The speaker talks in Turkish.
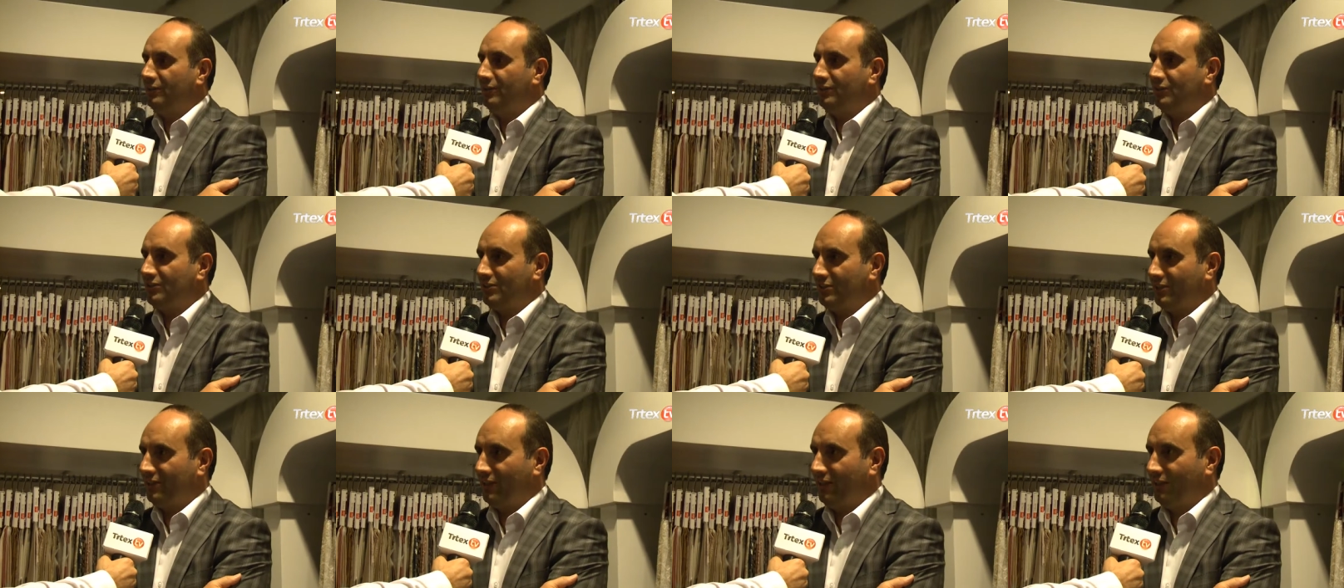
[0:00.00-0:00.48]

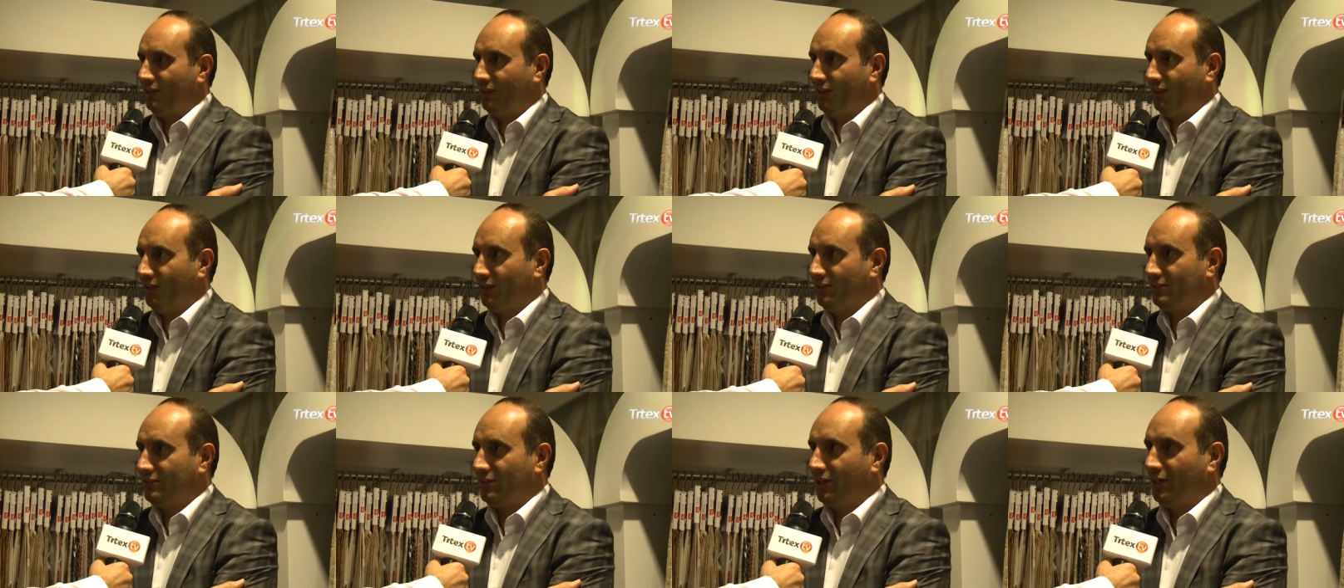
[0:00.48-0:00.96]

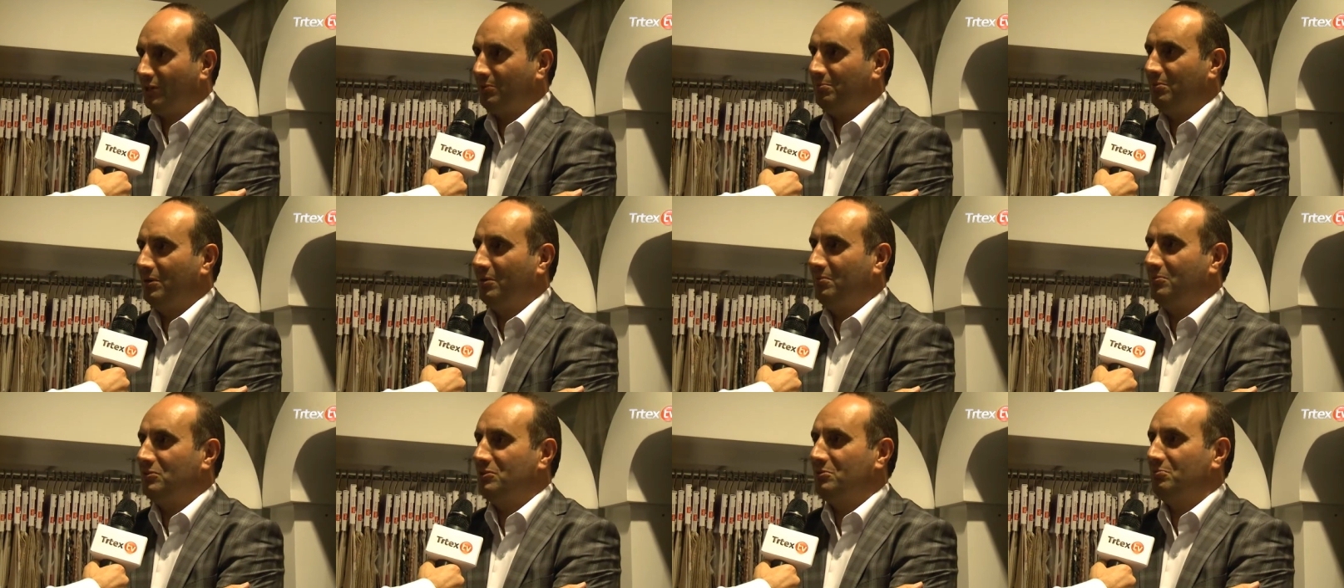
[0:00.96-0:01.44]
risklerdeyiz.
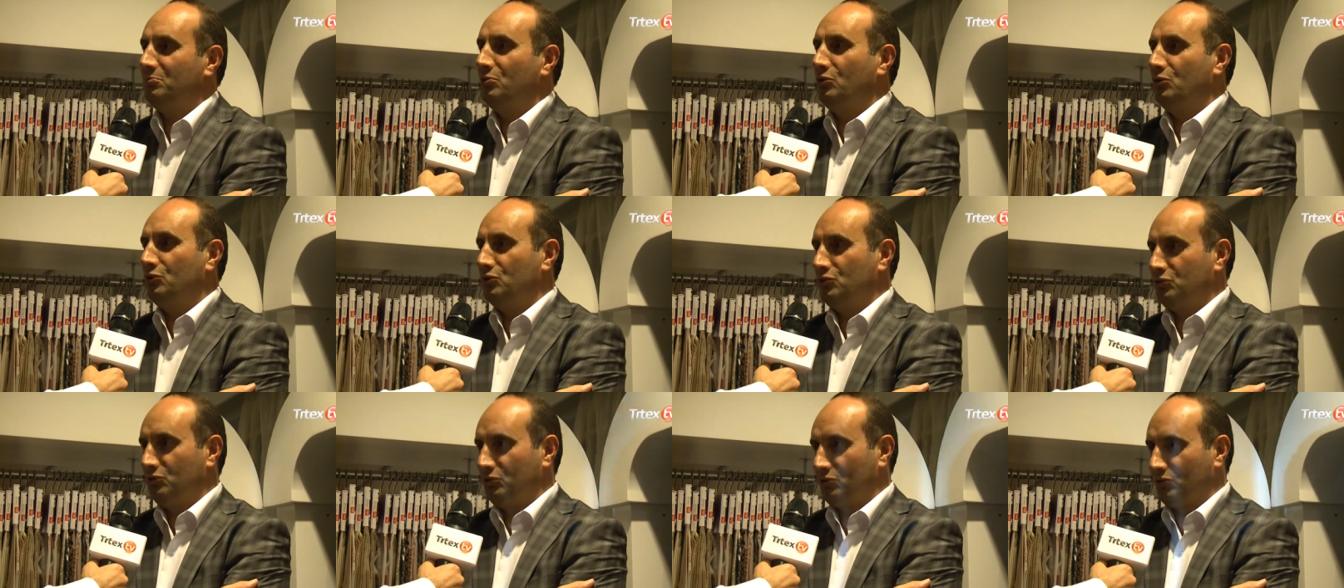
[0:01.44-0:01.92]
Ekmeğimizi
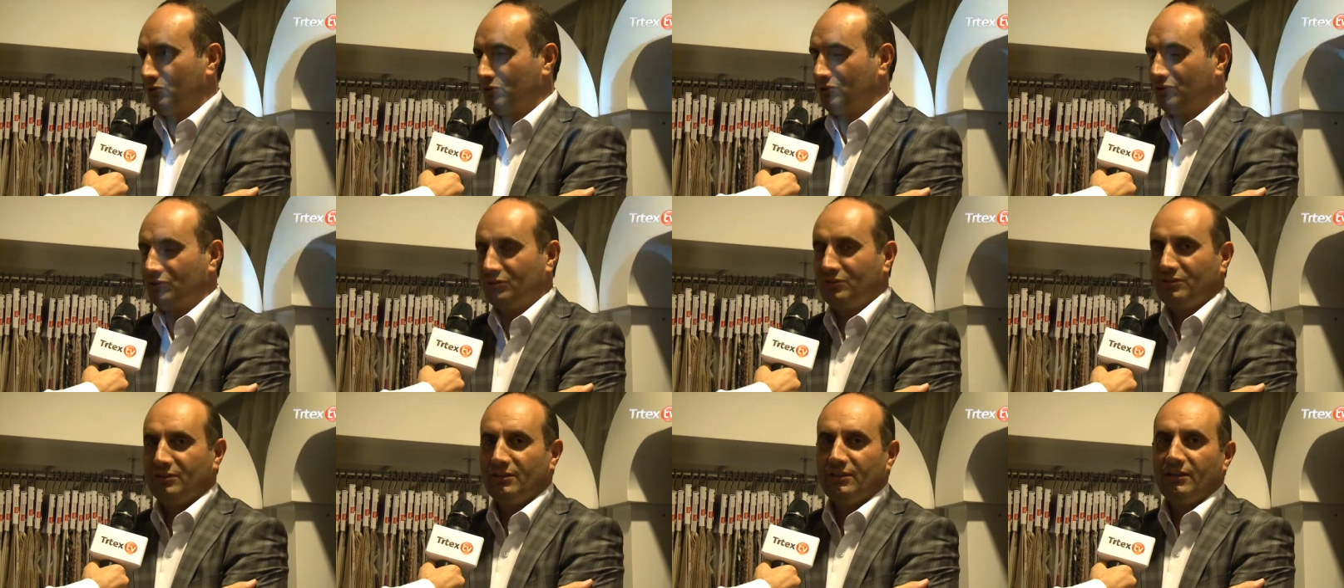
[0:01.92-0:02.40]
bölüşüyoruz.